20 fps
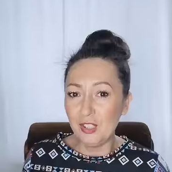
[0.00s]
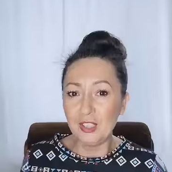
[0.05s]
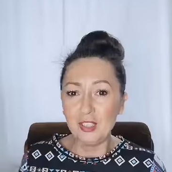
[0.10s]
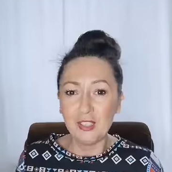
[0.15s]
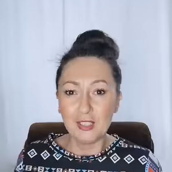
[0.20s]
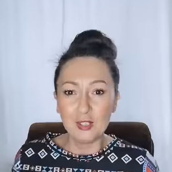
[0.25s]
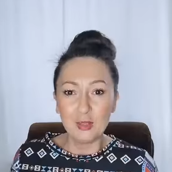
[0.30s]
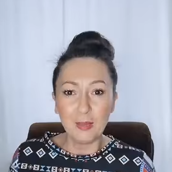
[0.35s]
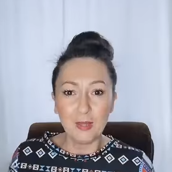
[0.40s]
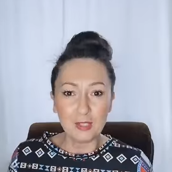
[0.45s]
nikt
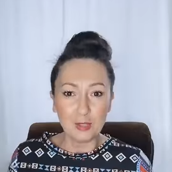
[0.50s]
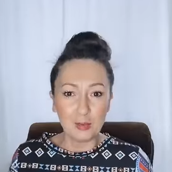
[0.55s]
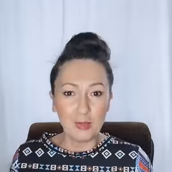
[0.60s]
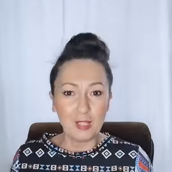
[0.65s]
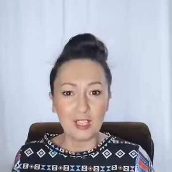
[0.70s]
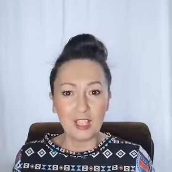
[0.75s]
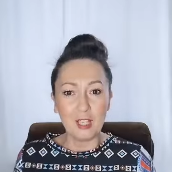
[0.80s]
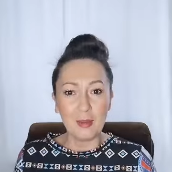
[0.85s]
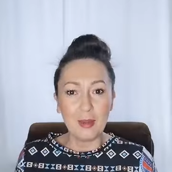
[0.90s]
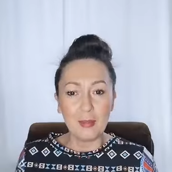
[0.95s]
nie zobaczył,
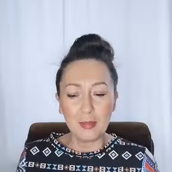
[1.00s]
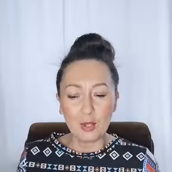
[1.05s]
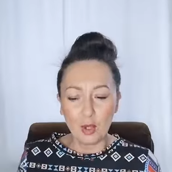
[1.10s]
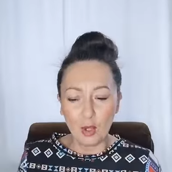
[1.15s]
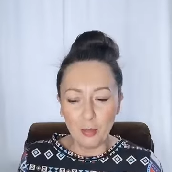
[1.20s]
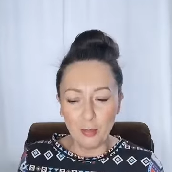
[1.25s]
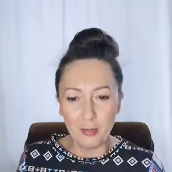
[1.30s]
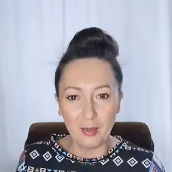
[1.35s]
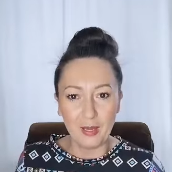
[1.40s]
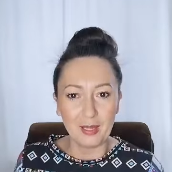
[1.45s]
jaki ja mam
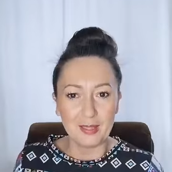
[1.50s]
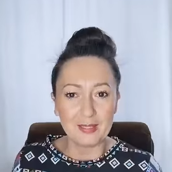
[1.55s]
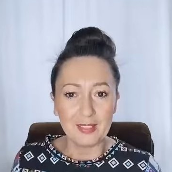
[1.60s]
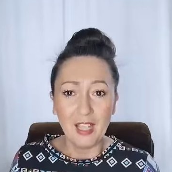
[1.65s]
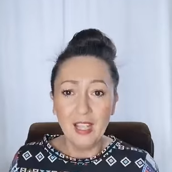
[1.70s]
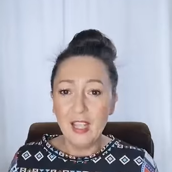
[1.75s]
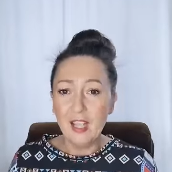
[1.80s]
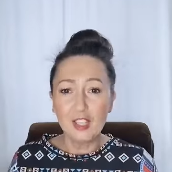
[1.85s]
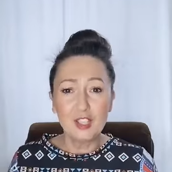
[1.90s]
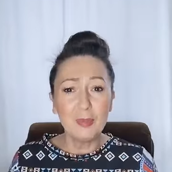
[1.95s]
kompleks,
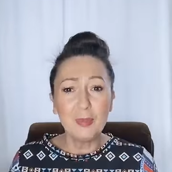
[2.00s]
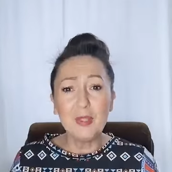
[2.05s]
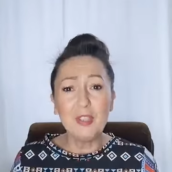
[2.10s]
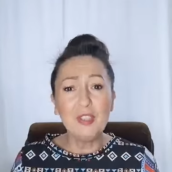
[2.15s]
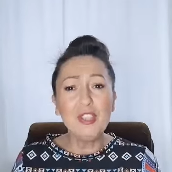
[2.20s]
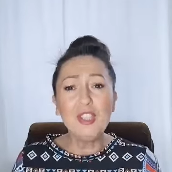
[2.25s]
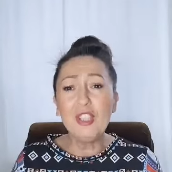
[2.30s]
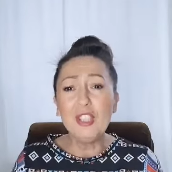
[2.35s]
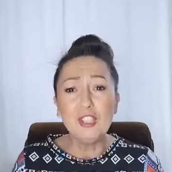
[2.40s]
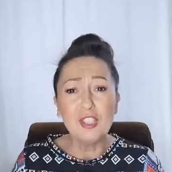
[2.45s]
żeby
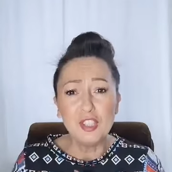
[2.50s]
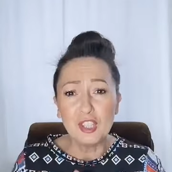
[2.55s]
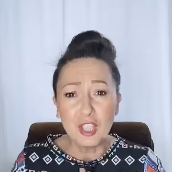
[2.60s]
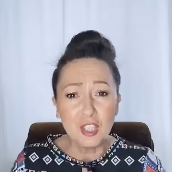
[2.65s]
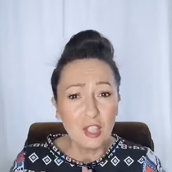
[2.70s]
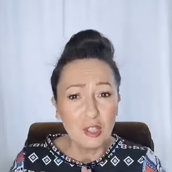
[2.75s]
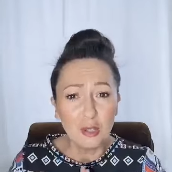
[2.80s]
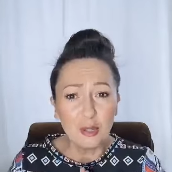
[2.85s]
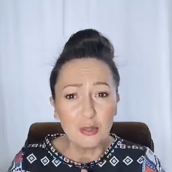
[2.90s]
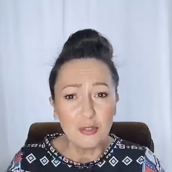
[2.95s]
nikt się
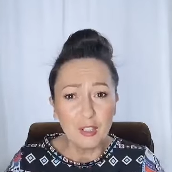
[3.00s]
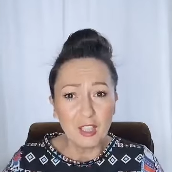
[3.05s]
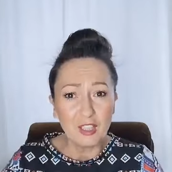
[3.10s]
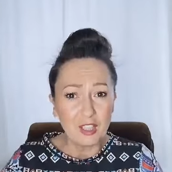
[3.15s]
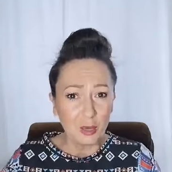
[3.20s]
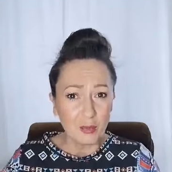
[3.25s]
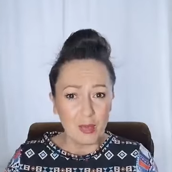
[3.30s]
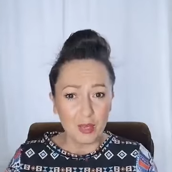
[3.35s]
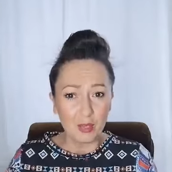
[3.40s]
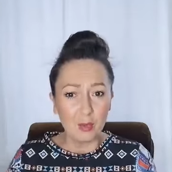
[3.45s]
nie
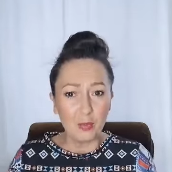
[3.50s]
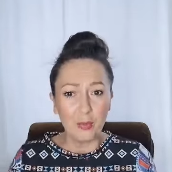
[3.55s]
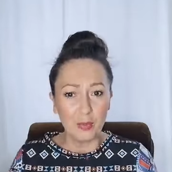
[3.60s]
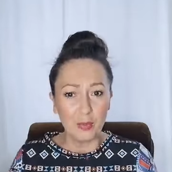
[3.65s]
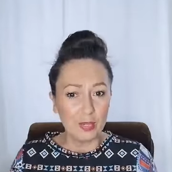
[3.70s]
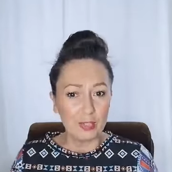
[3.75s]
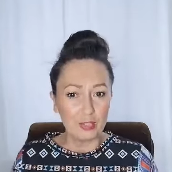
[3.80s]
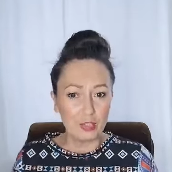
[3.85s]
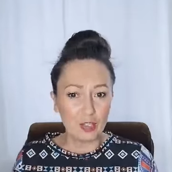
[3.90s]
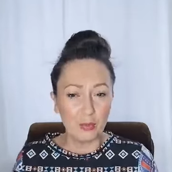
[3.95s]
dowiedział, jaką
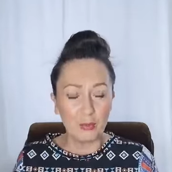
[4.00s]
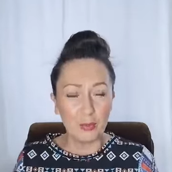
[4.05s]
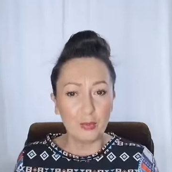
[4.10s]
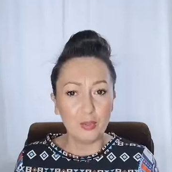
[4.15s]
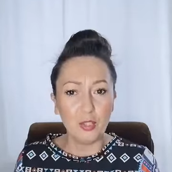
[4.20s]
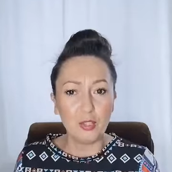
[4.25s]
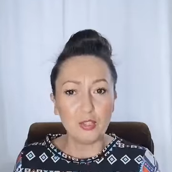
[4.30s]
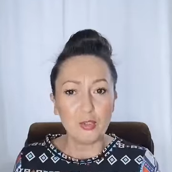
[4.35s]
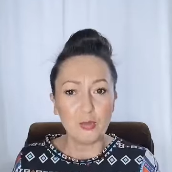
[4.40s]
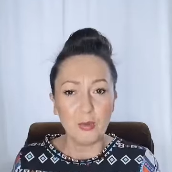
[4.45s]
porażkę
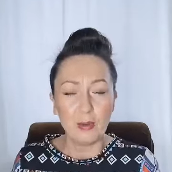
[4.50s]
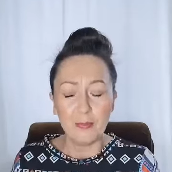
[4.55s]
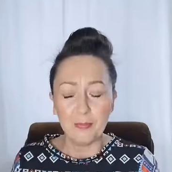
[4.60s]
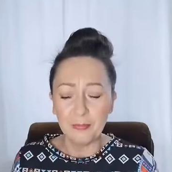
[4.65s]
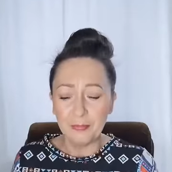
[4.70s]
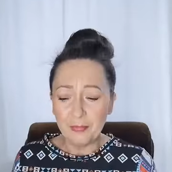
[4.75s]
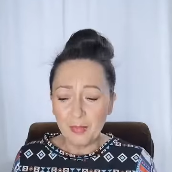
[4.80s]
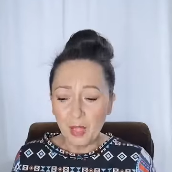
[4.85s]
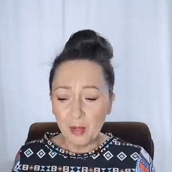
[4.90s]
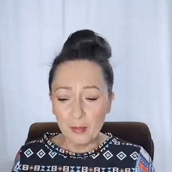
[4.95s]
poniosłam,
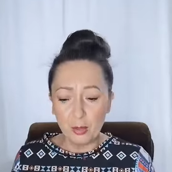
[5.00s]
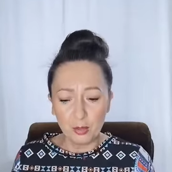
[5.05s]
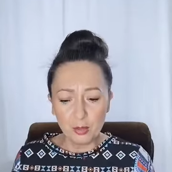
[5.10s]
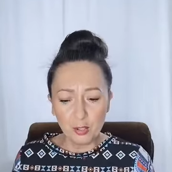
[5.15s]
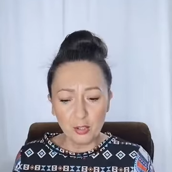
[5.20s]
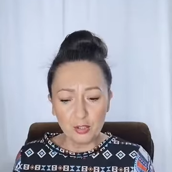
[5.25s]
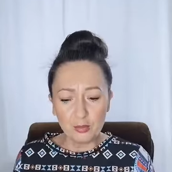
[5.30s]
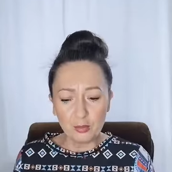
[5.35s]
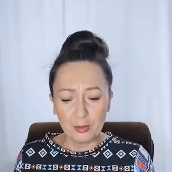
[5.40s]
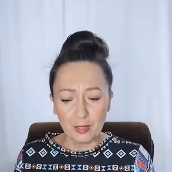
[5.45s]

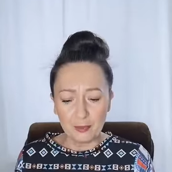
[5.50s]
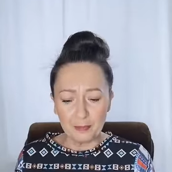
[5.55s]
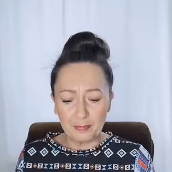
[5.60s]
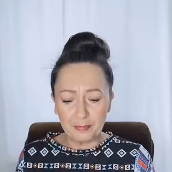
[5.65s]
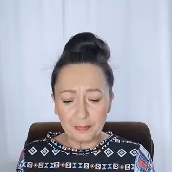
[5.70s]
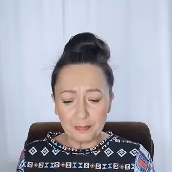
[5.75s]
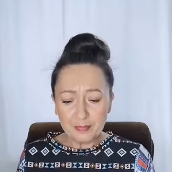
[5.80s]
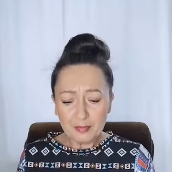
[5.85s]
poniosłem